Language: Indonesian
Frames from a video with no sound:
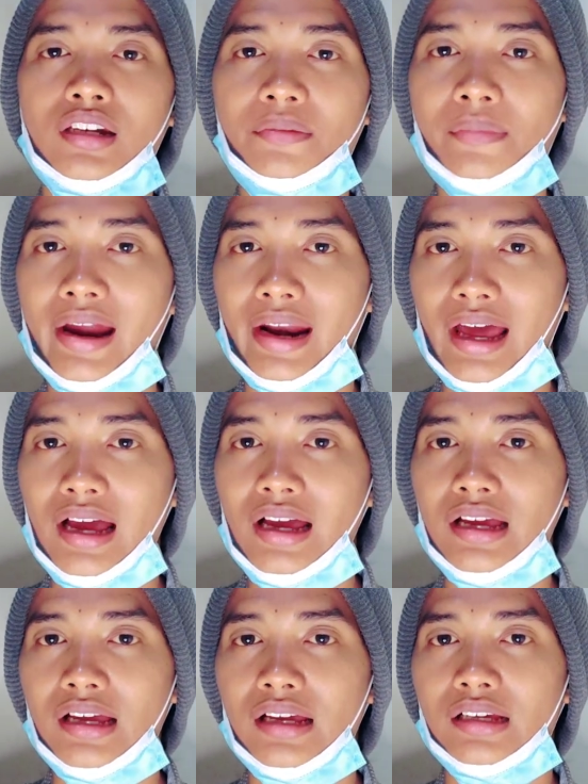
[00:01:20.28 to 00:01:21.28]

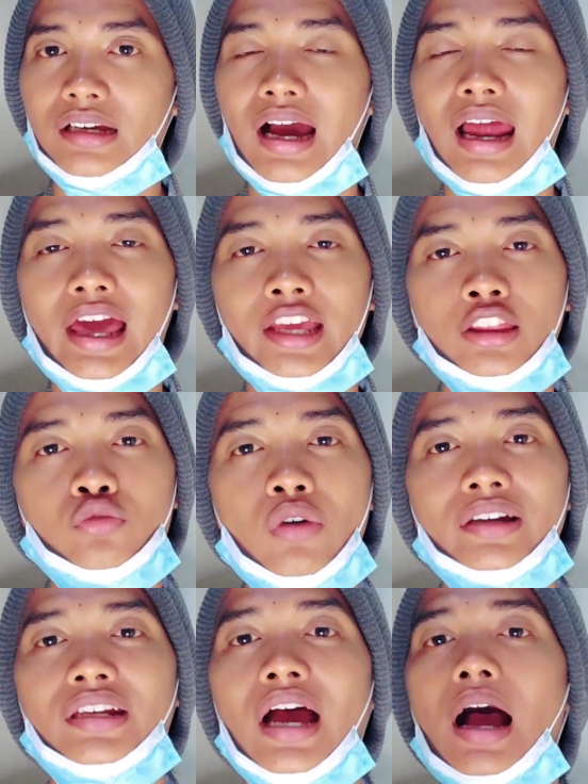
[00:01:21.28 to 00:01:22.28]
Dimana kala itu
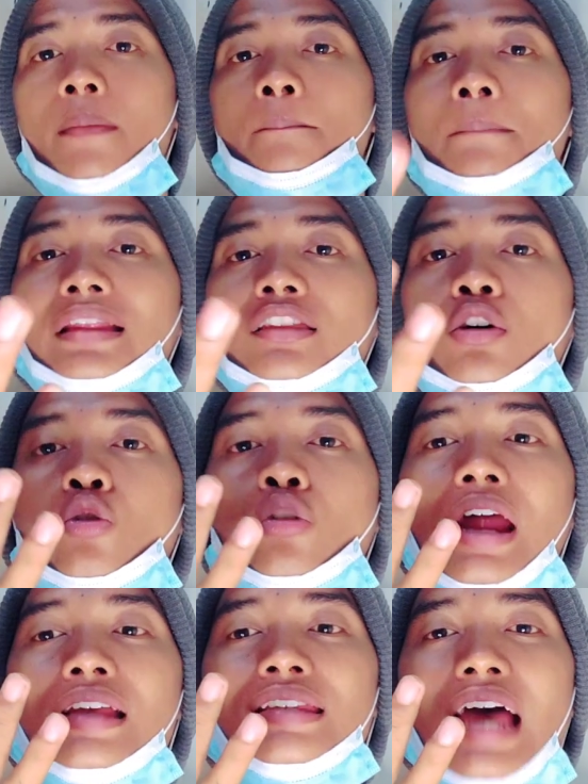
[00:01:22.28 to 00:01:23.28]
ada empat
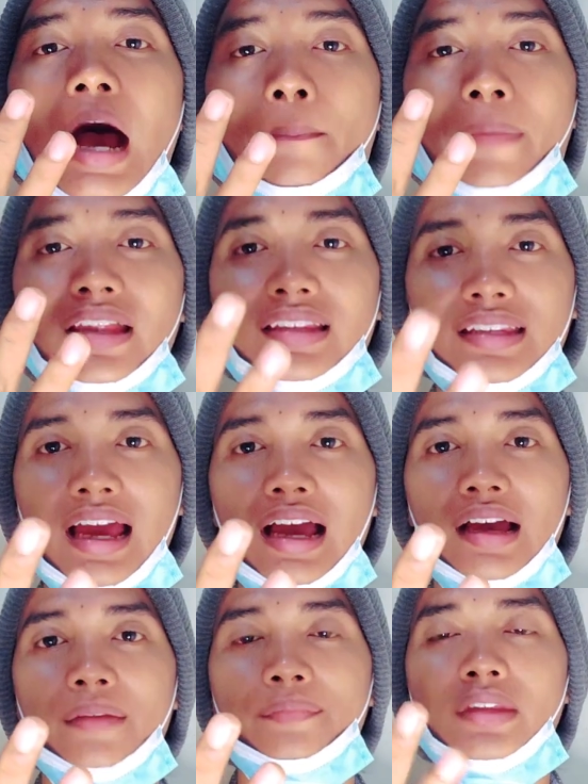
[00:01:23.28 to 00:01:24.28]
orang
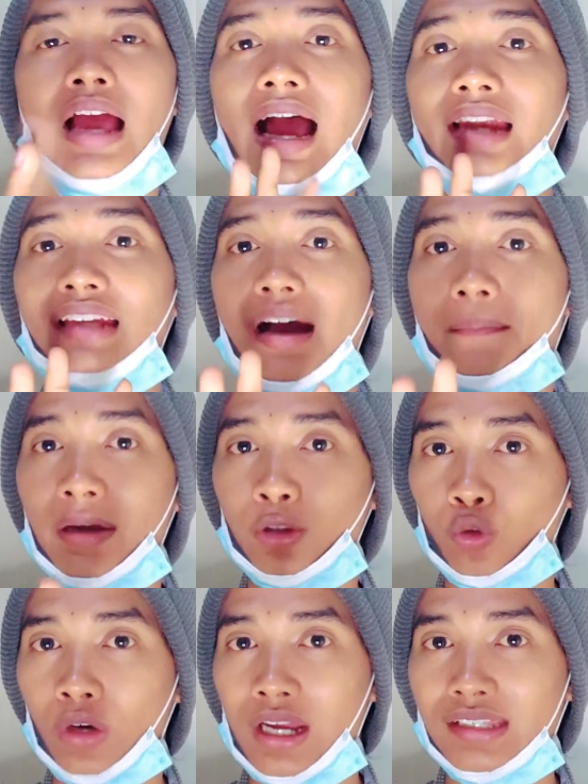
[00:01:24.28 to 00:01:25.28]
sahabatnya, ada
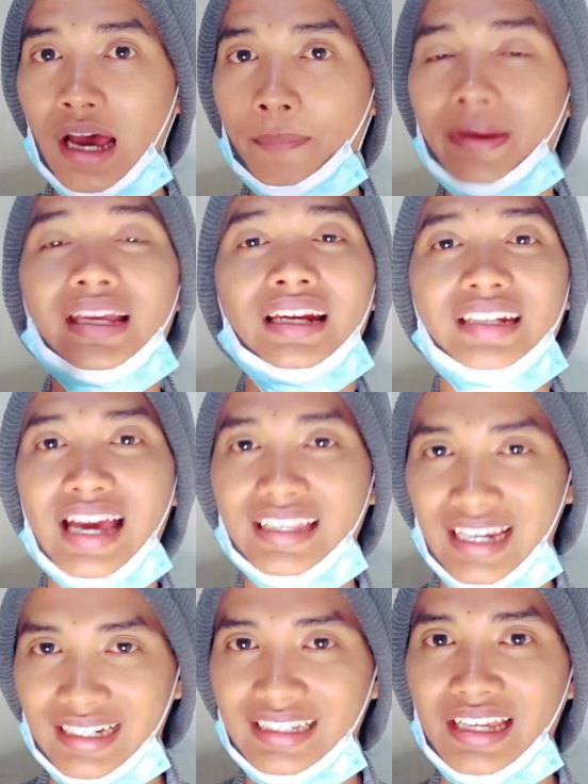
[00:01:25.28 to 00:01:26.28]
empat orang sahabat yang
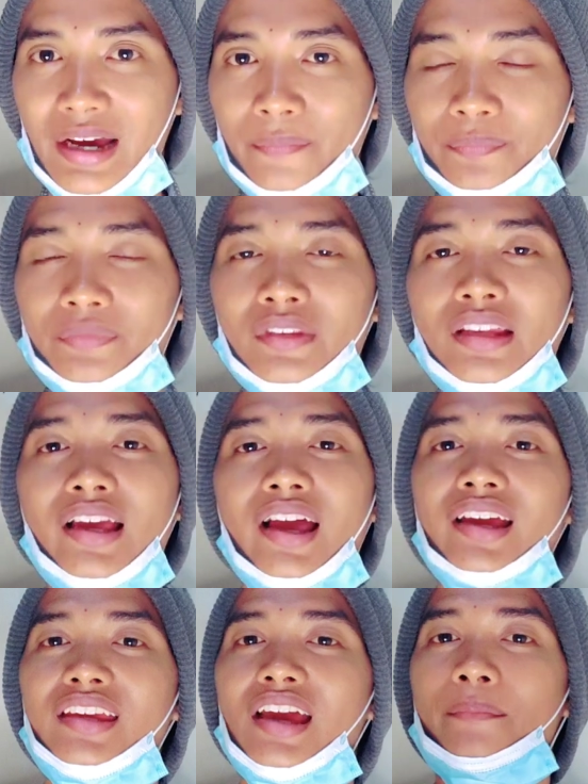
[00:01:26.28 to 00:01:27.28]
diajak dia.
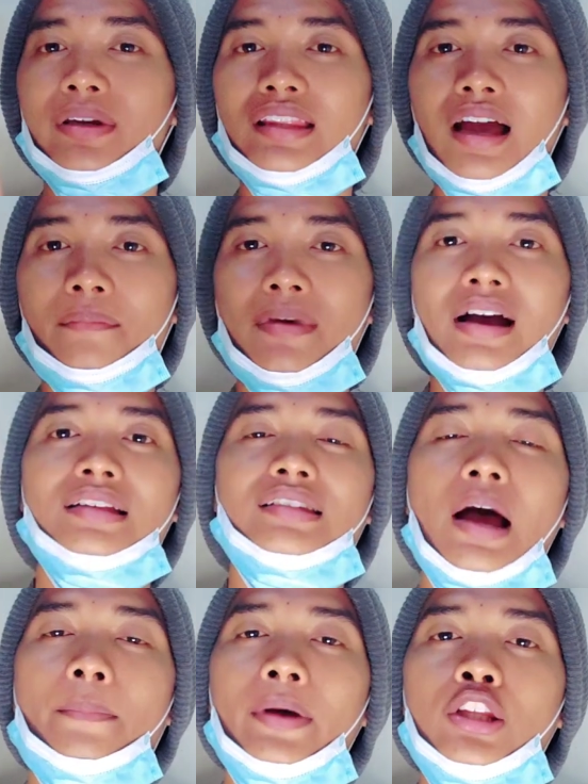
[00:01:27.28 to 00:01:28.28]
Yang pertama
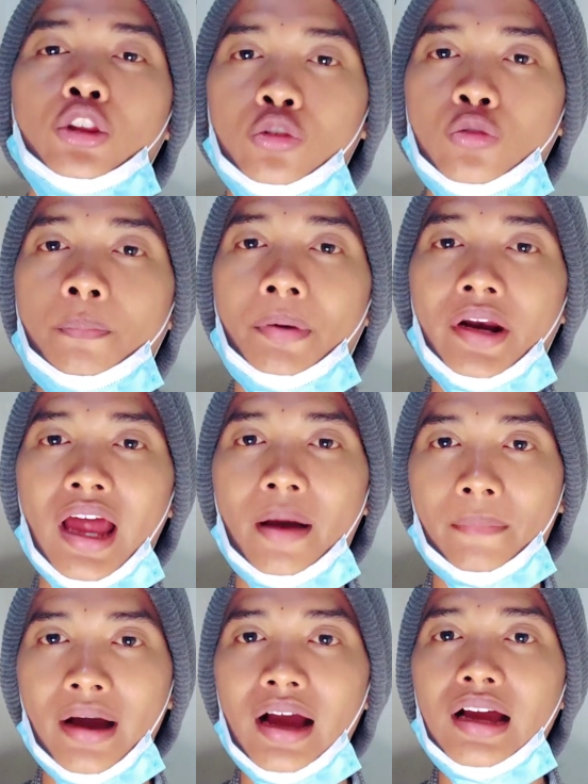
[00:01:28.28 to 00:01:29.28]
sahabat itu
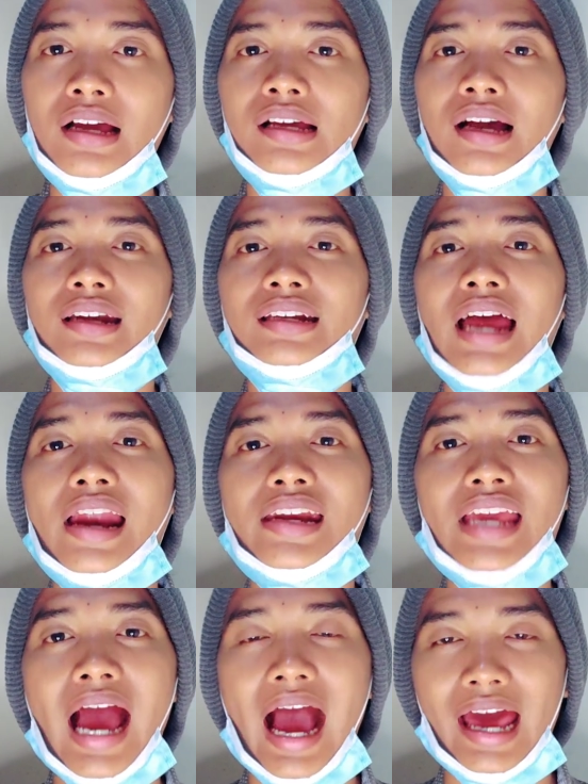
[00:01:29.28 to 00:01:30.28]
bernama
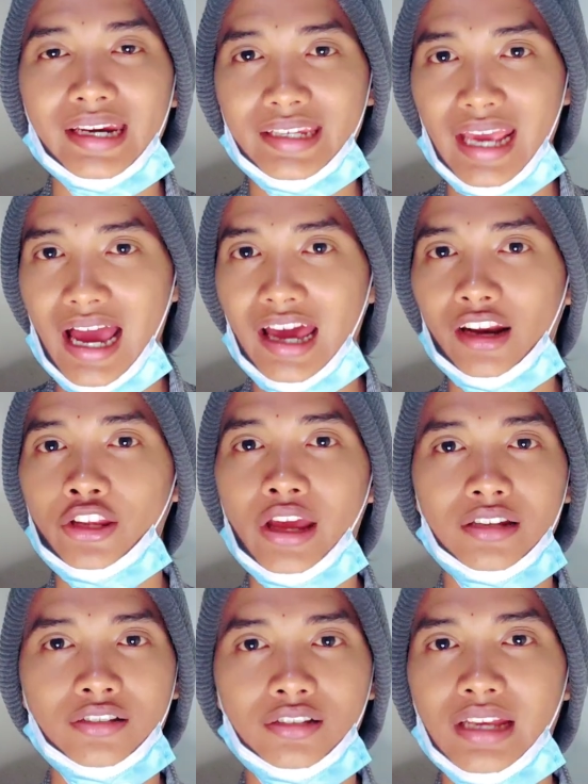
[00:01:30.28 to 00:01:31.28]
Dani Arya
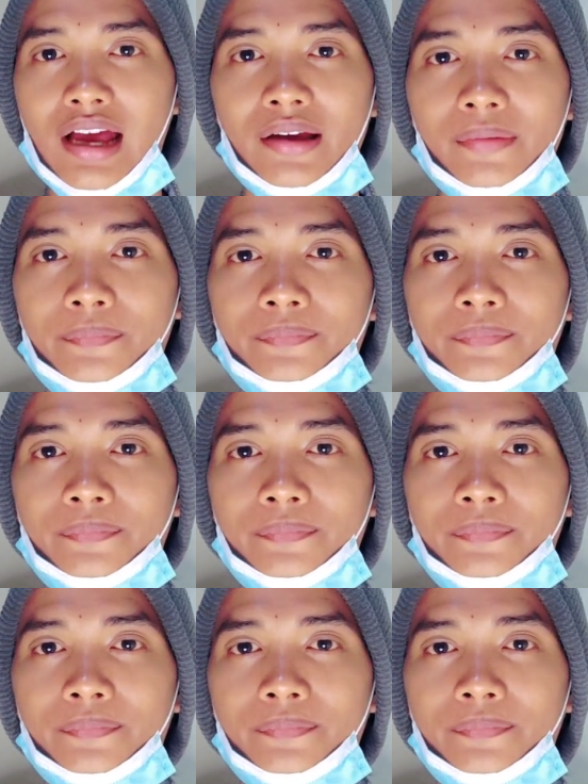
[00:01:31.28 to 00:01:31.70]
Riansah.